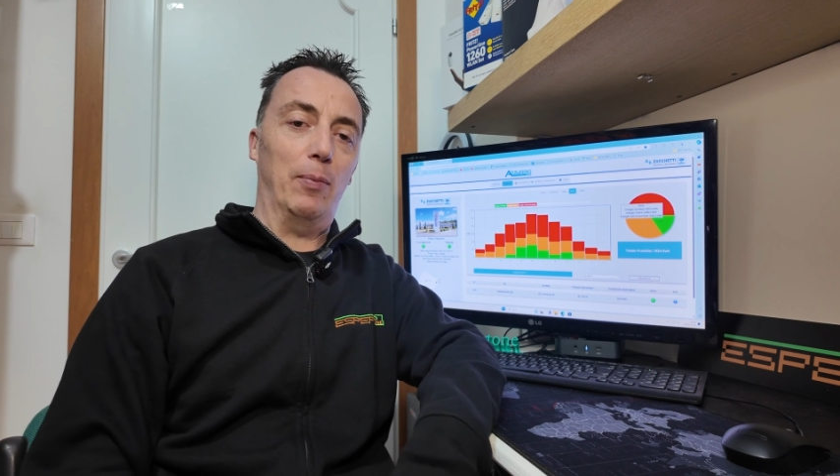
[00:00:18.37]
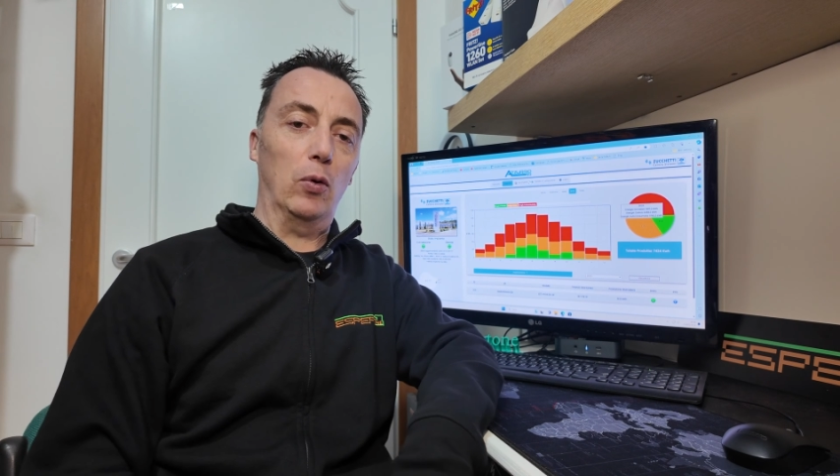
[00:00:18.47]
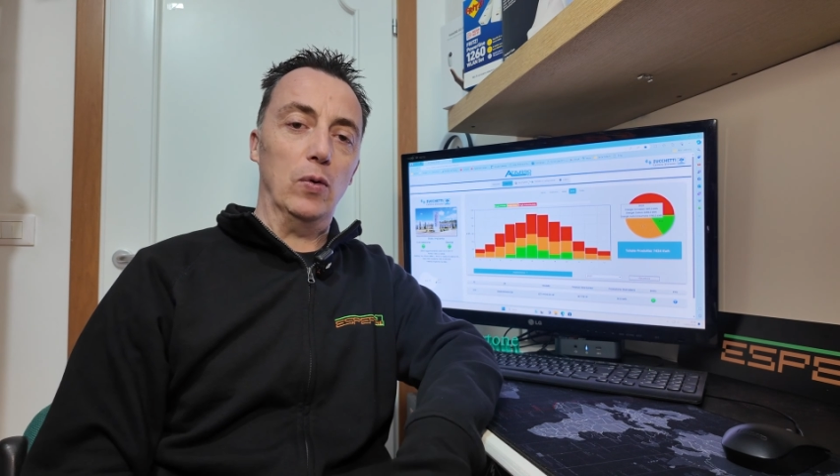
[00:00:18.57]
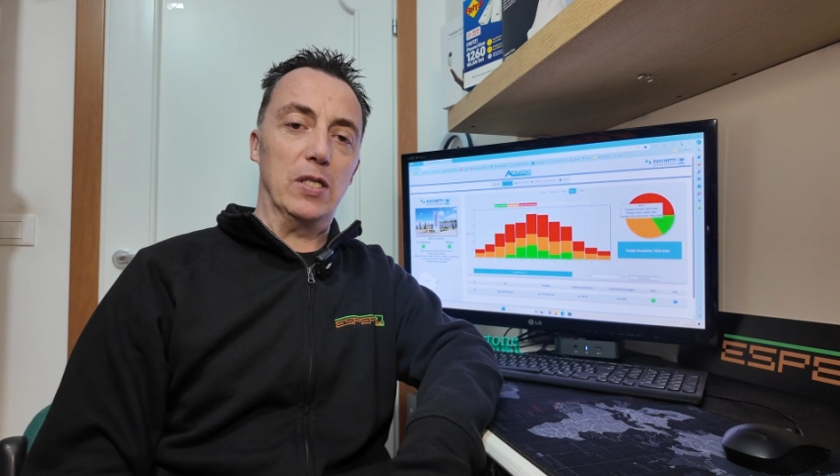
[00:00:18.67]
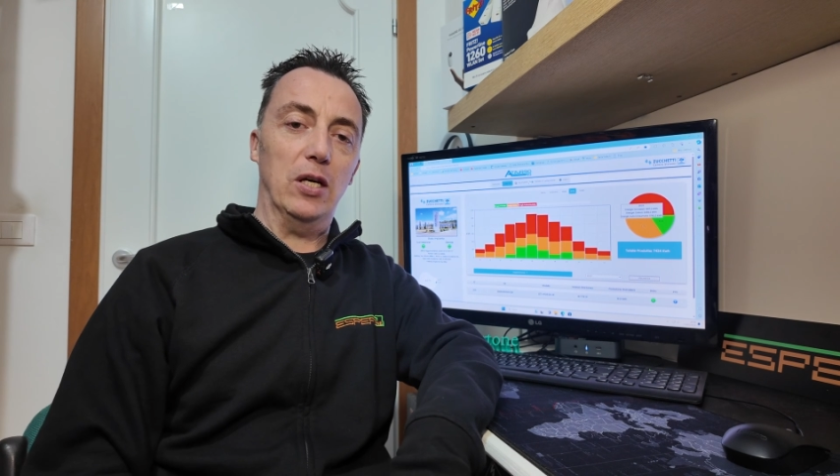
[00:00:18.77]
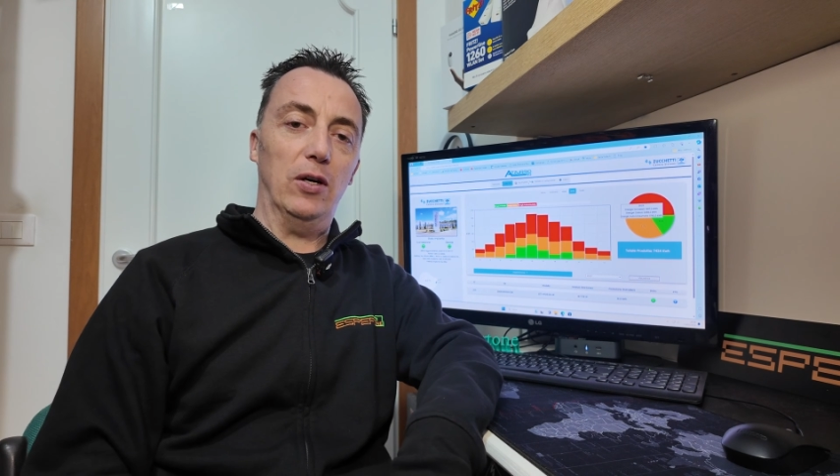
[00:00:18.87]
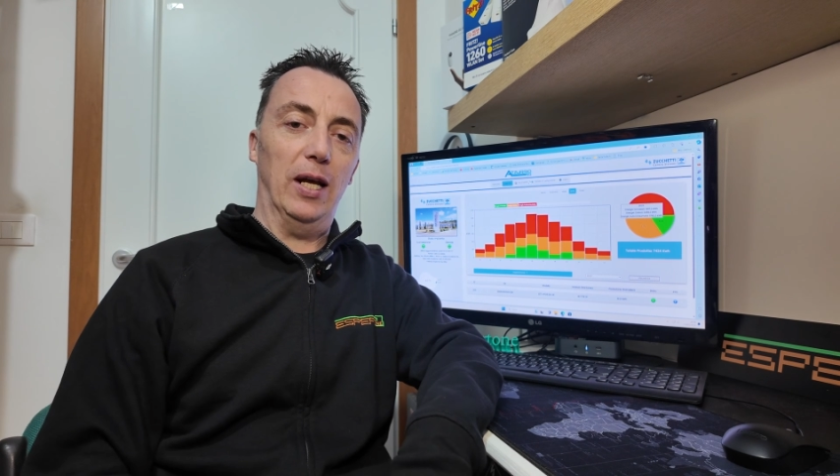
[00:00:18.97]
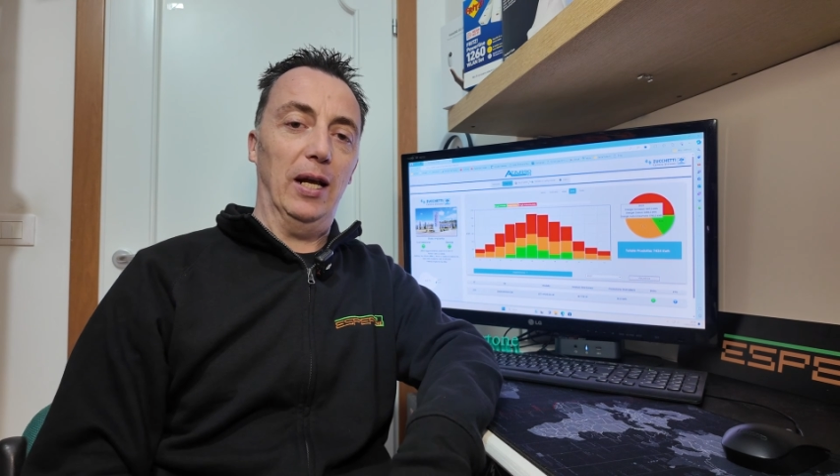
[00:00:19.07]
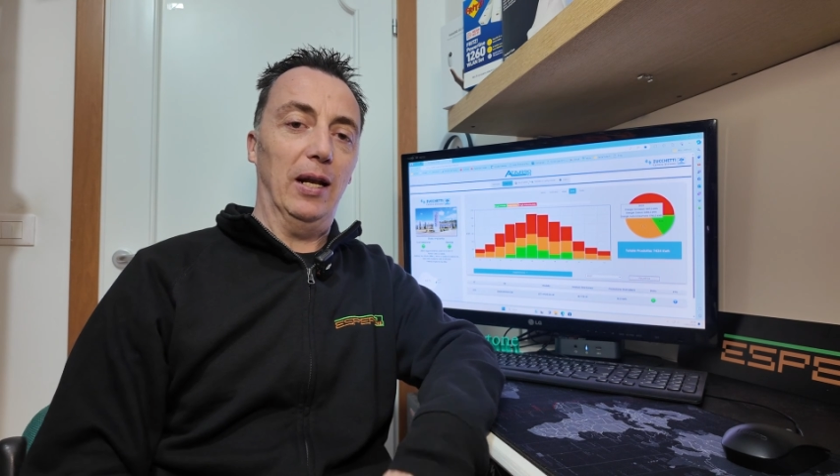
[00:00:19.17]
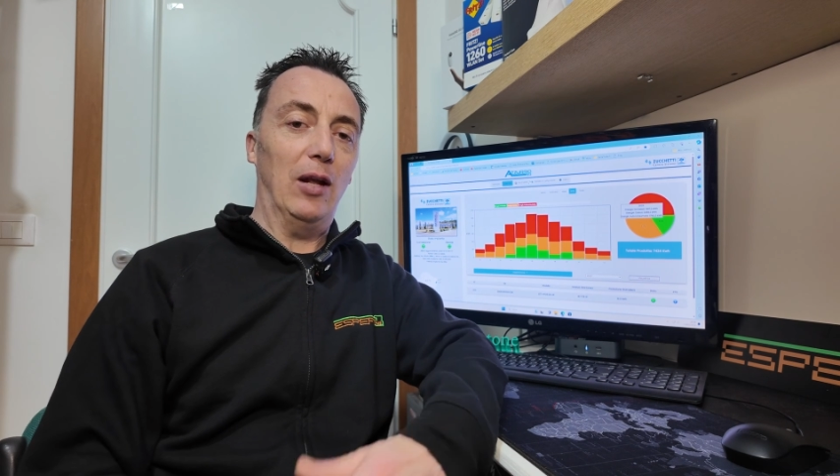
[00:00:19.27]

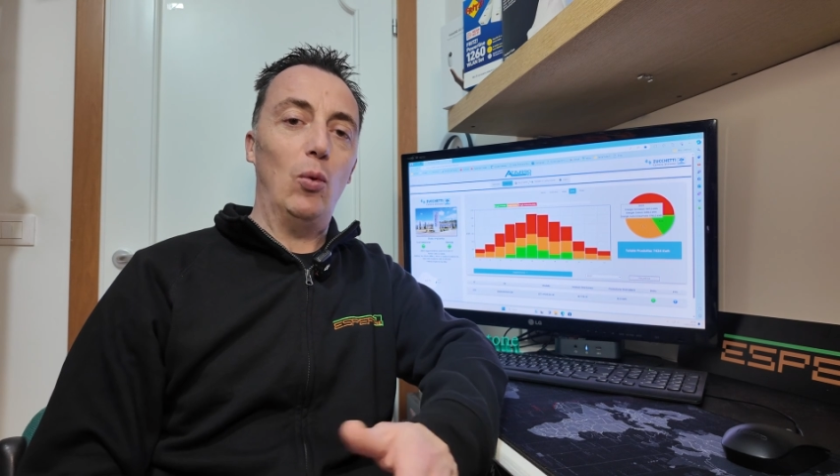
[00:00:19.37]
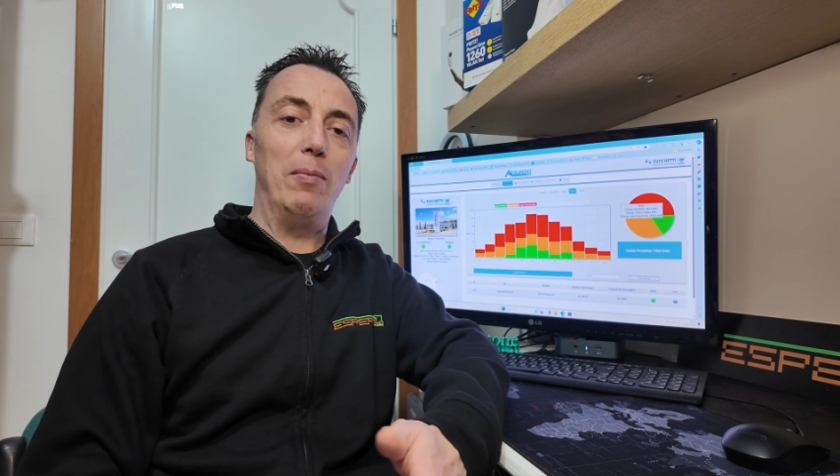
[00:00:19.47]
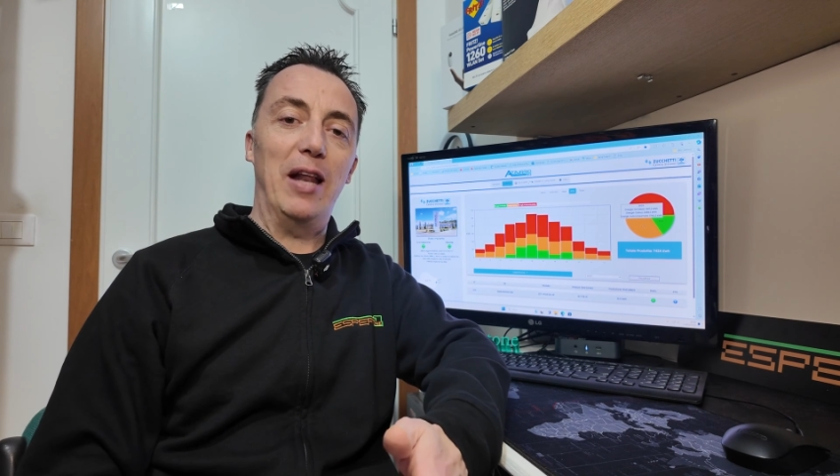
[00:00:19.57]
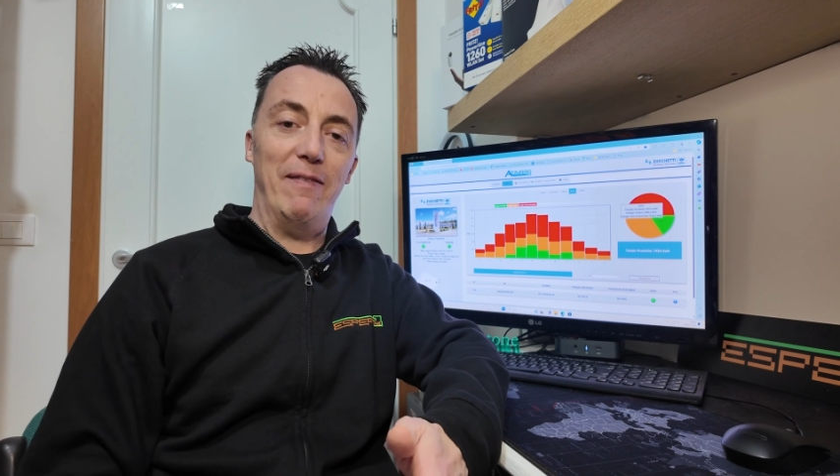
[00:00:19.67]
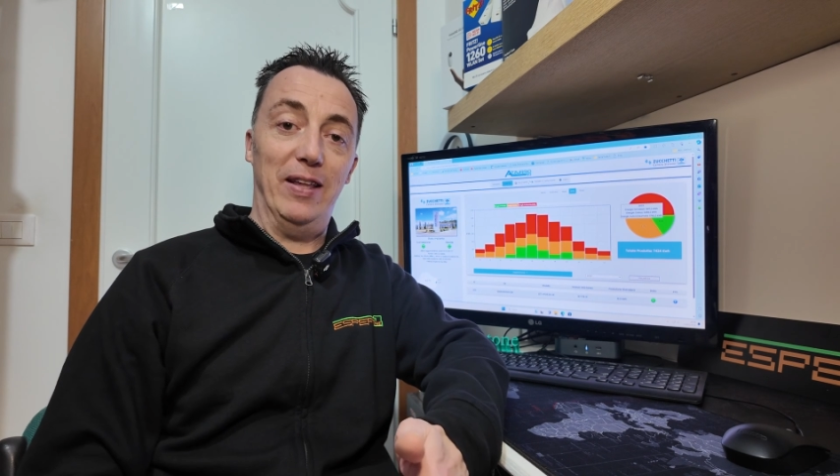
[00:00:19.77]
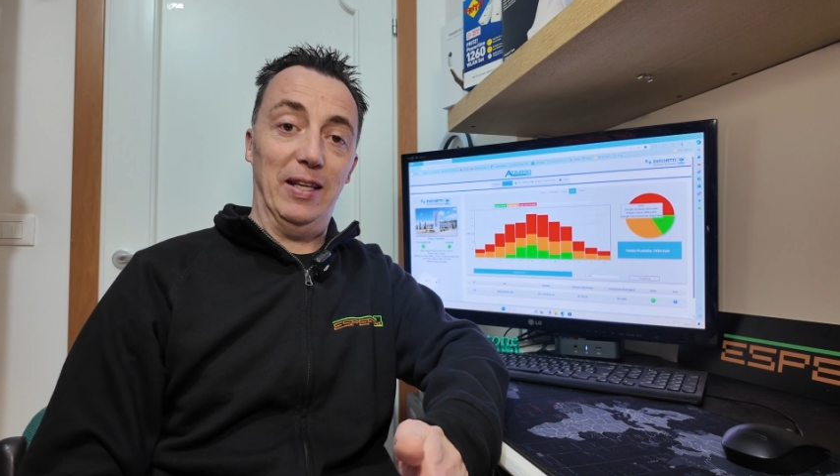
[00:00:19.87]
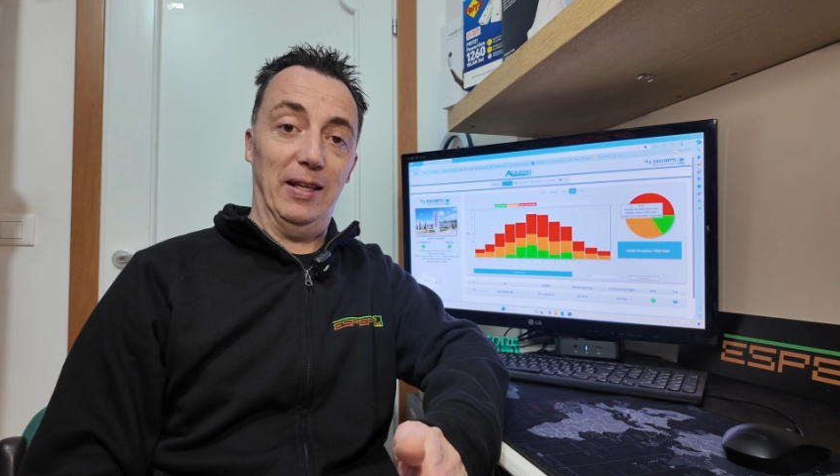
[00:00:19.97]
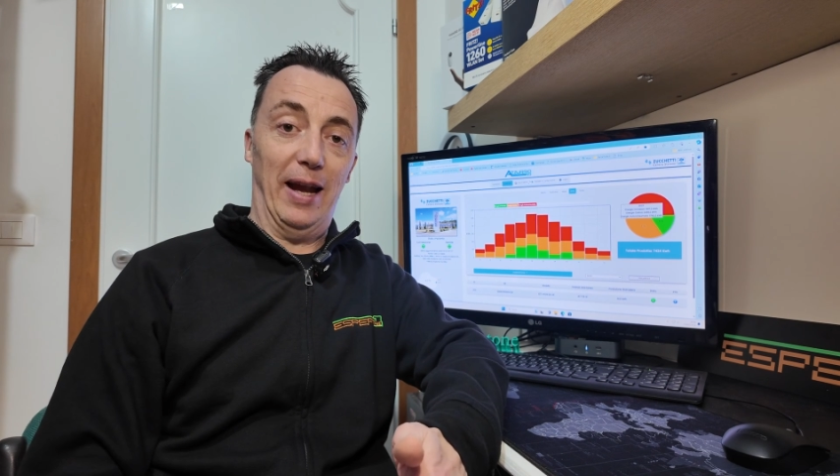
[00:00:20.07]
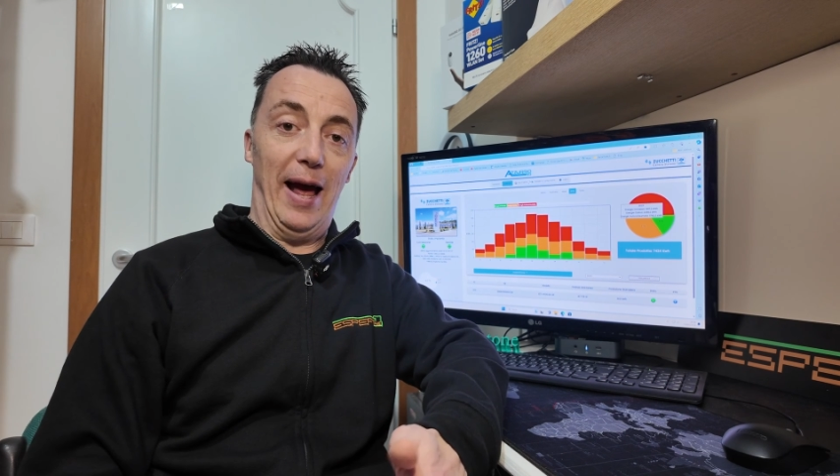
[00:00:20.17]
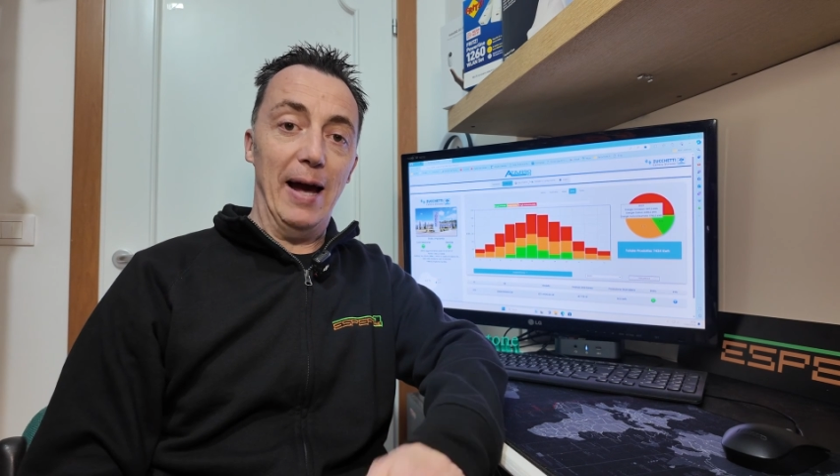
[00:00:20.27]
produzione nel
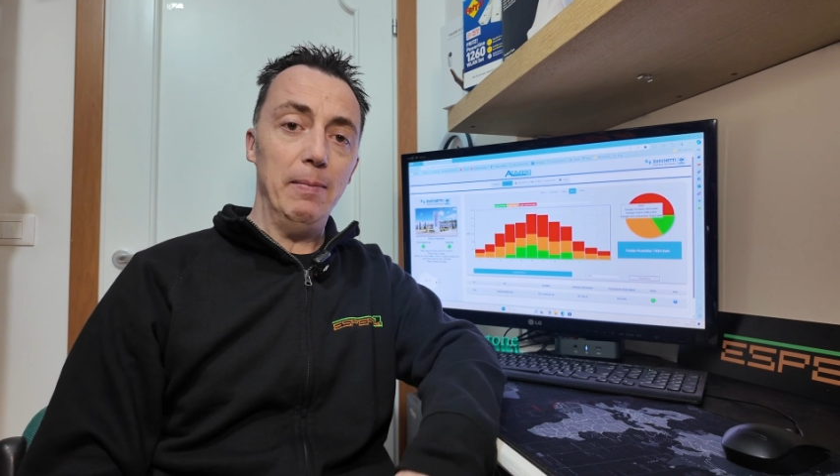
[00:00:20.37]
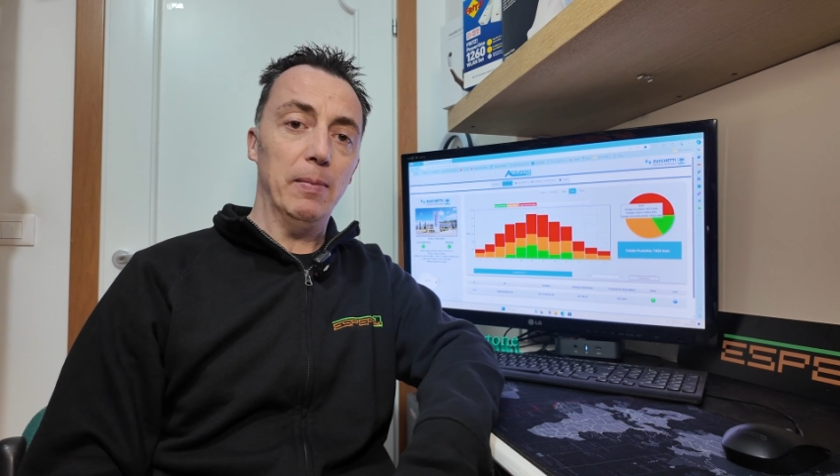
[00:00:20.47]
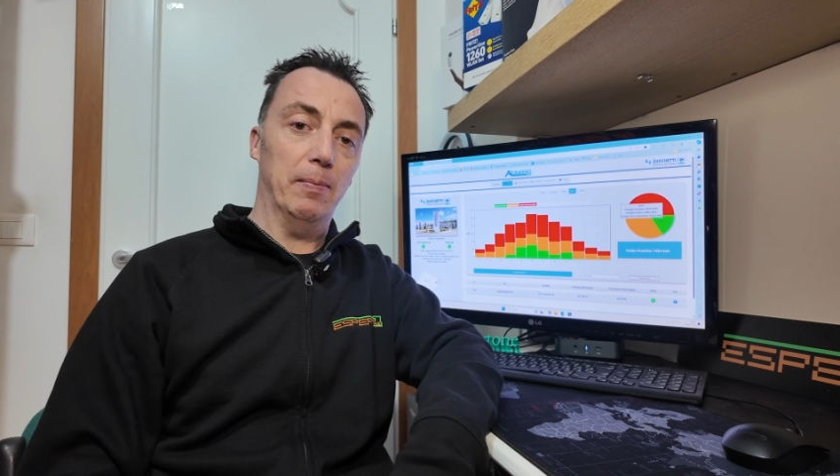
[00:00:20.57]
2023,